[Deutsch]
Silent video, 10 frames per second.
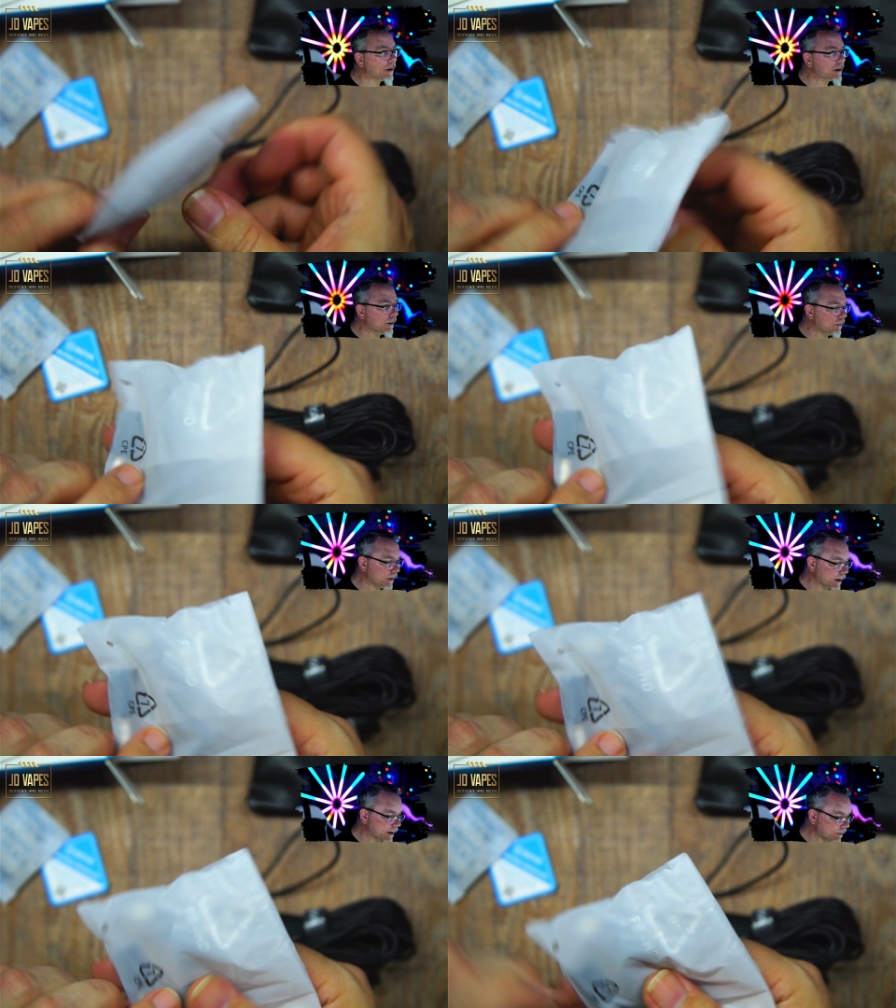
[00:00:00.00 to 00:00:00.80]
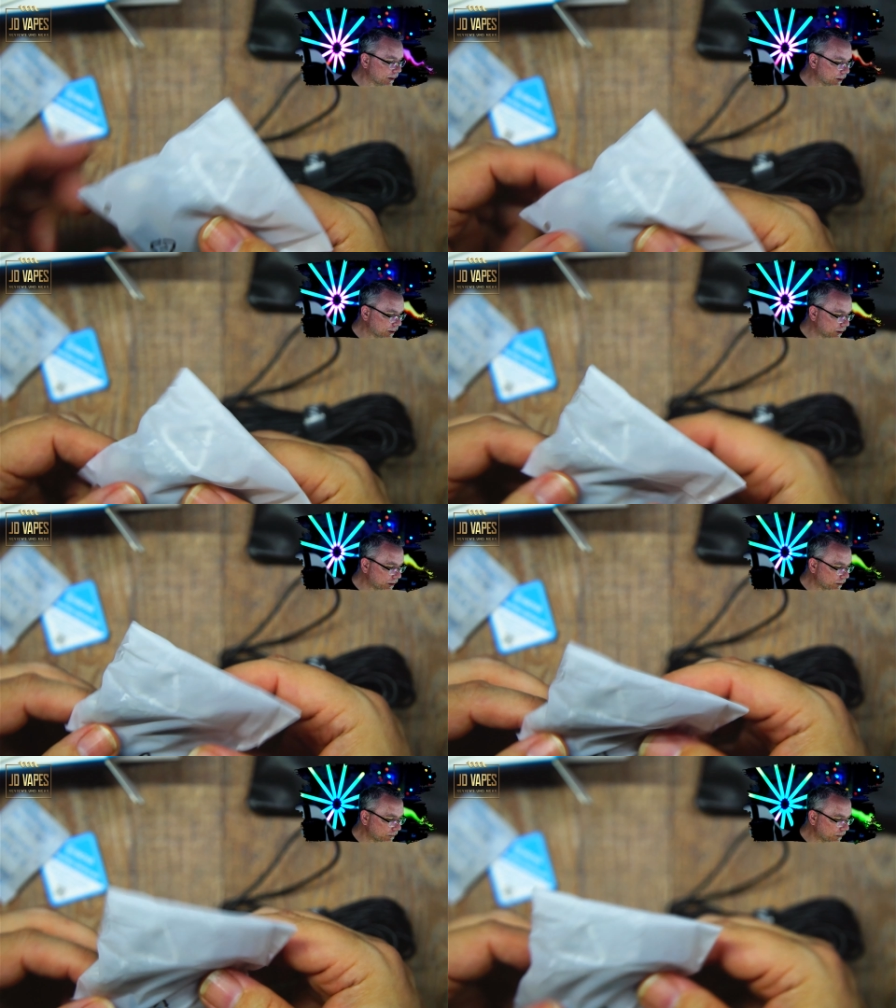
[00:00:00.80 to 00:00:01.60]
ich bezweifle das
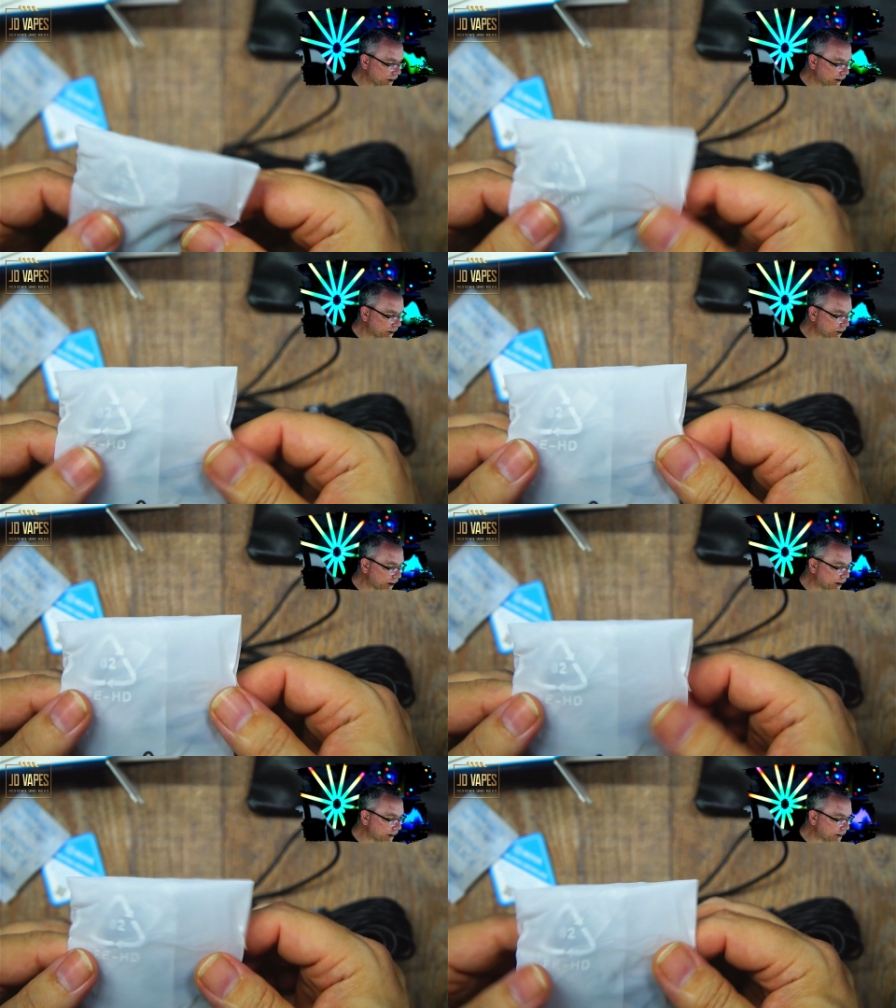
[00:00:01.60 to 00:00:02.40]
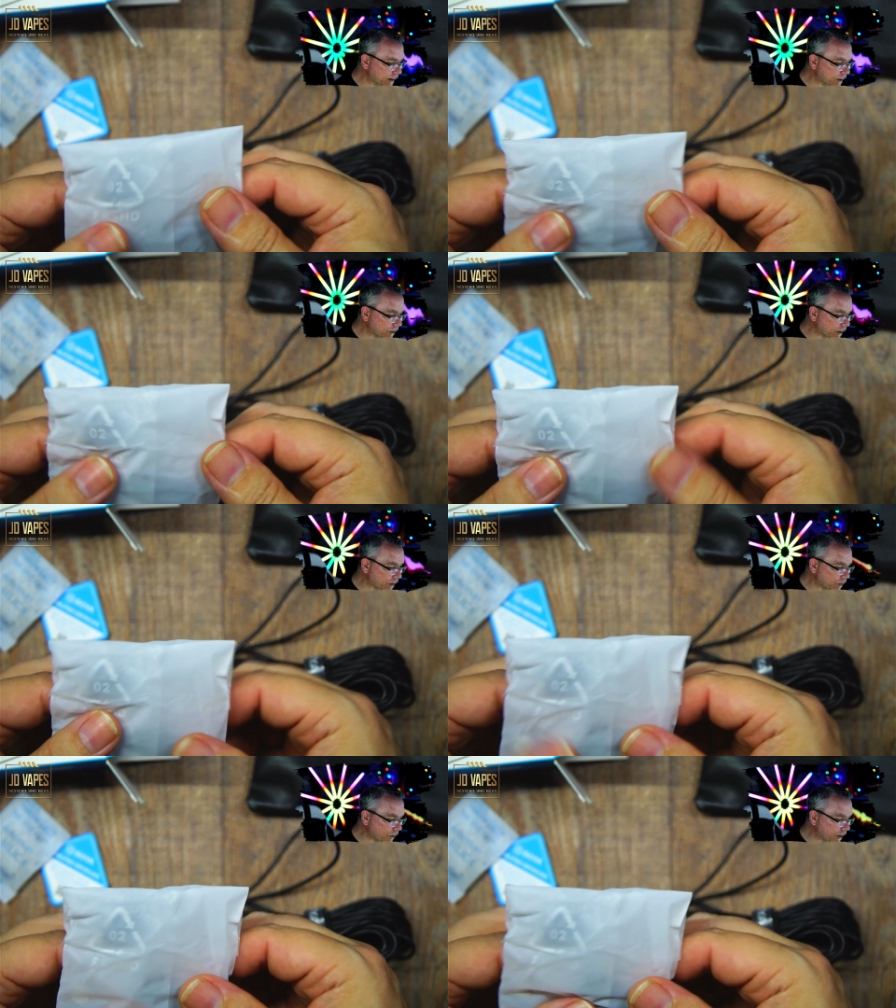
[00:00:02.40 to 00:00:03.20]
fast, weil hier ist alles
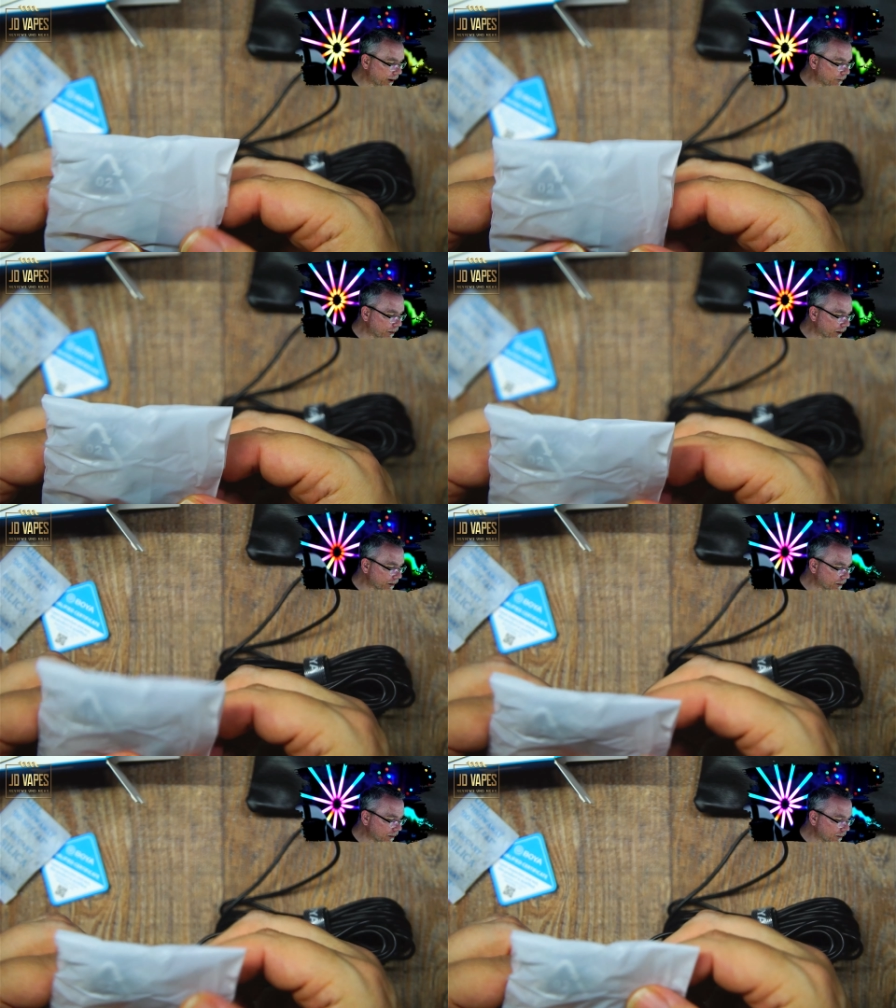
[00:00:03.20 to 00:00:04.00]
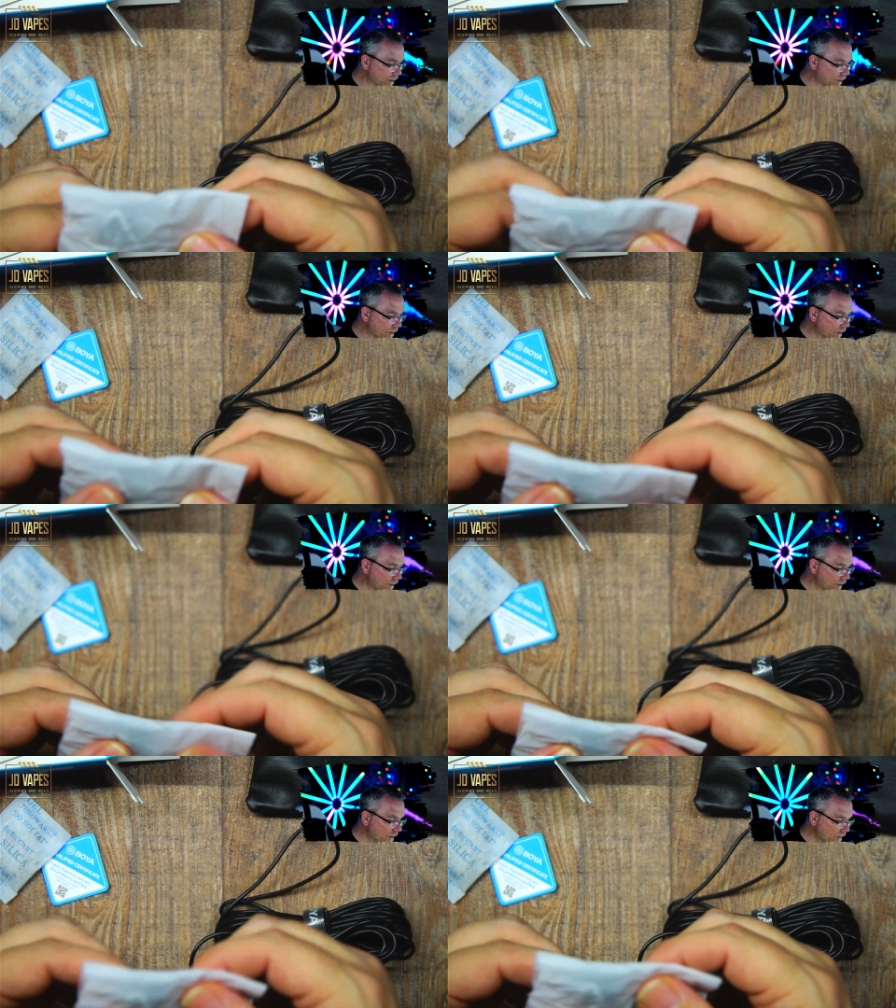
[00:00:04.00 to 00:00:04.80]
in so einer Tüte einpackt.
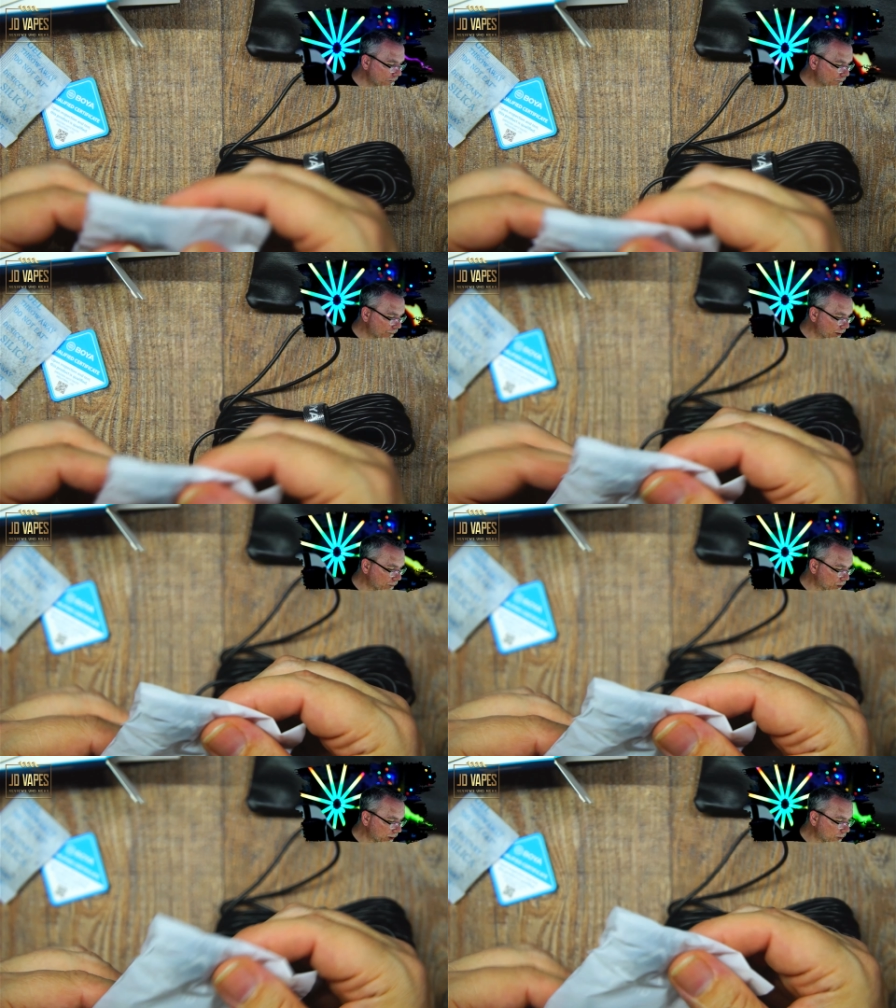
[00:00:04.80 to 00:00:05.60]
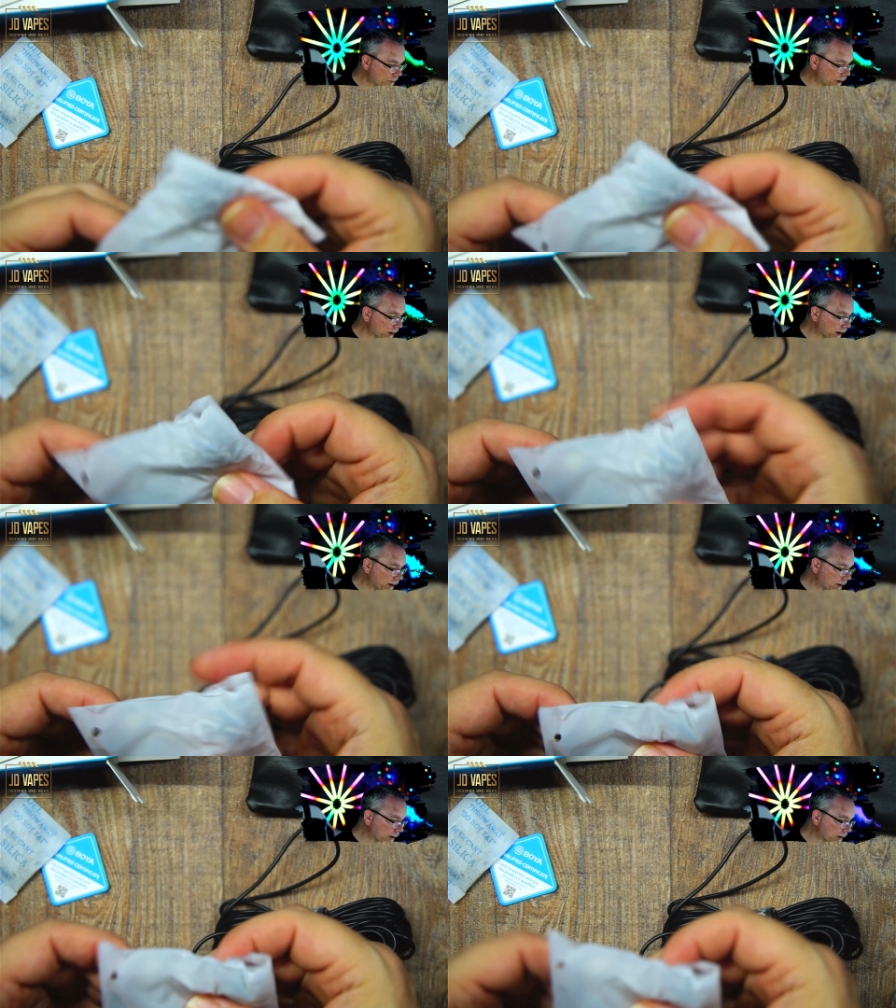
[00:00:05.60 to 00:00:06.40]
Und da muss aber
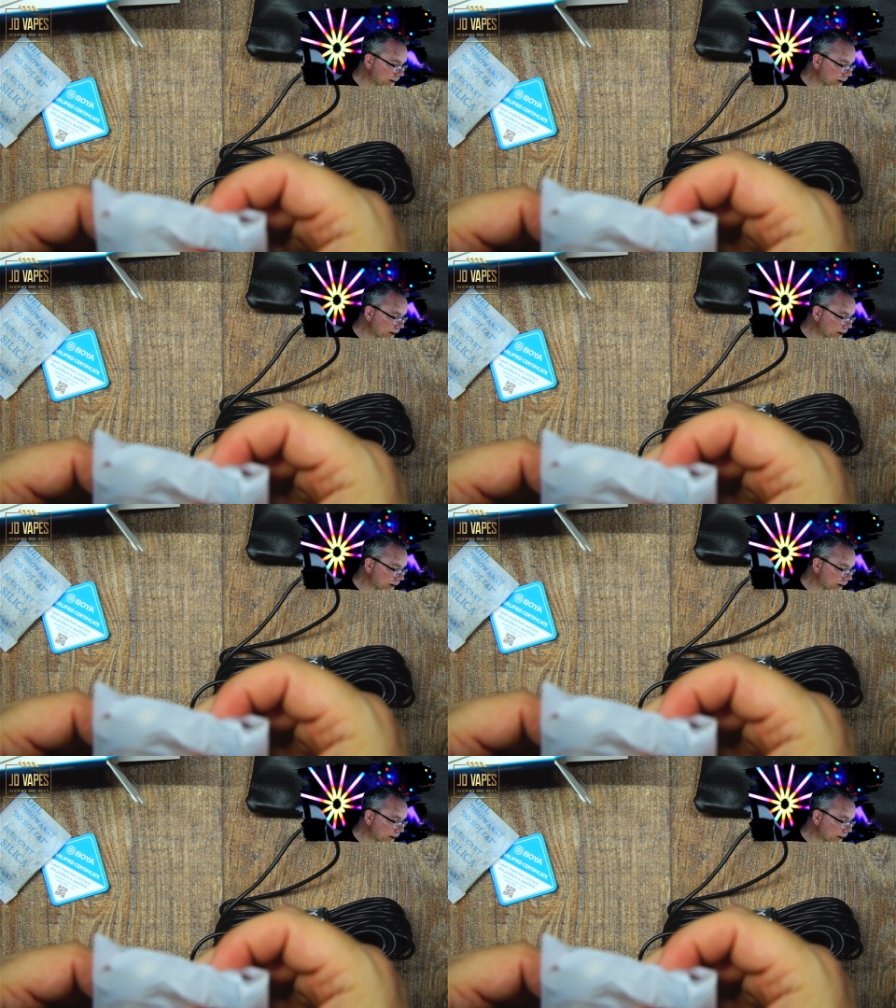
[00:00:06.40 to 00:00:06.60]
Batterie